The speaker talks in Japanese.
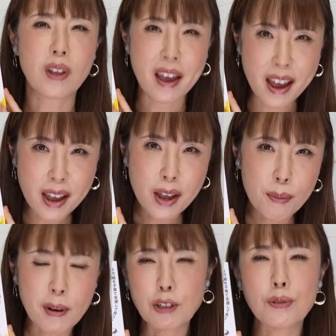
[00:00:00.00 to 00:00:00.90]
ね、
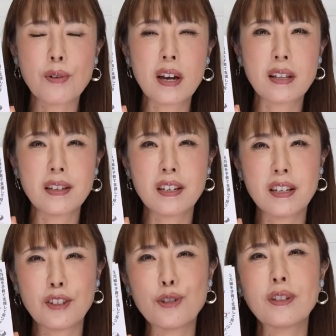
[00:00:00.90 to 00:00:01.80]
まあ、その間に
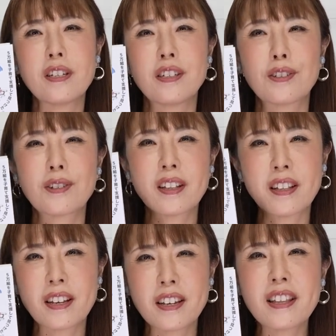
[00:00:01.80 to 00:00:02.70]
12人育
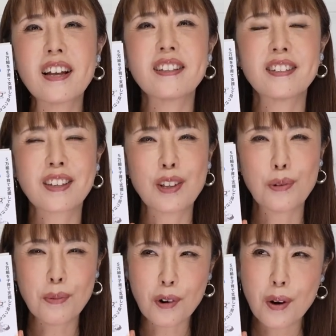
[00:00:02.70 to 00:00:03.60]
ててきたんですけど
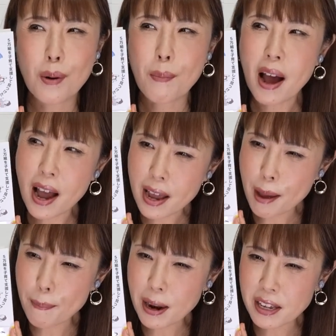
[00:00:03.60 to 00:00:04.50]
もまあ
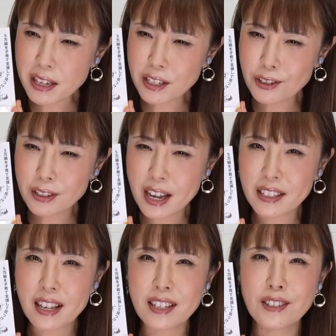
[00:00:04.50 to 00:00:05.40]
やっぱり20代
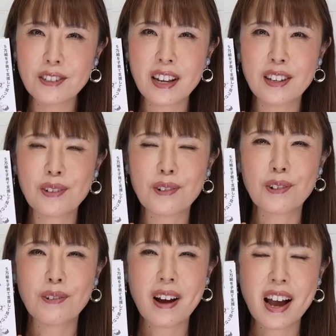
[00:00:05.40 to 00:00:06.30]
30代の
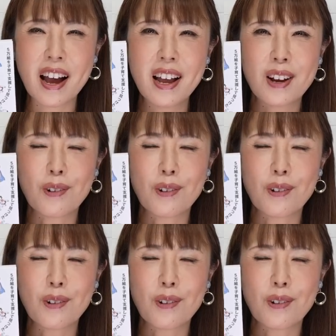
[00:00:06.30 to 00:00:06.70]
頃は